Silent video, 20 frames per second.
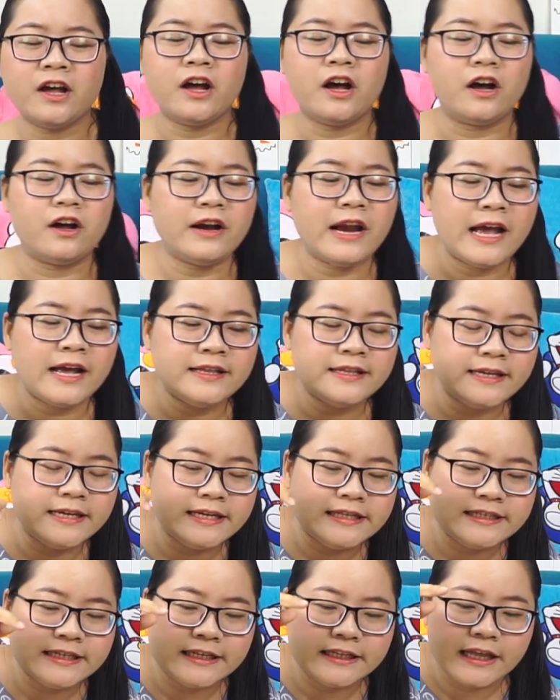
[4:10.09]
ở đây
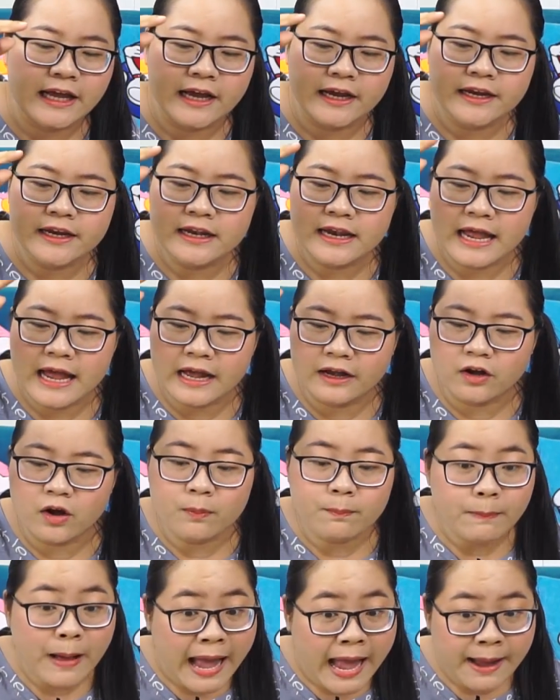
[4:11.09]
thì chị thấy là
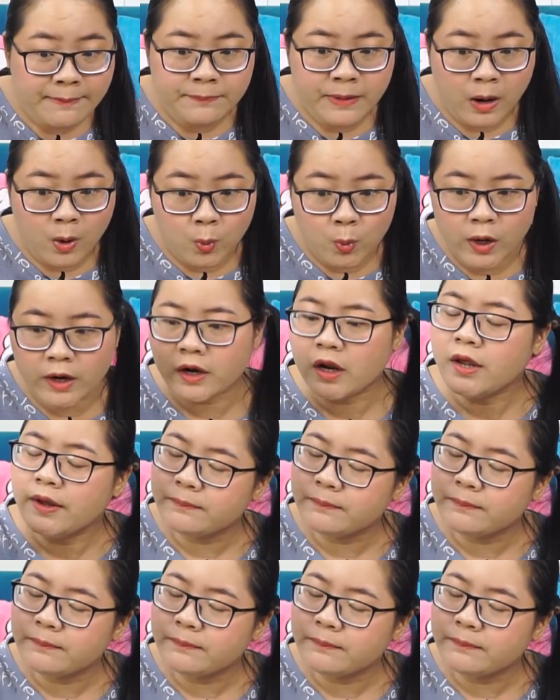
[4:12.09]
có ba màu là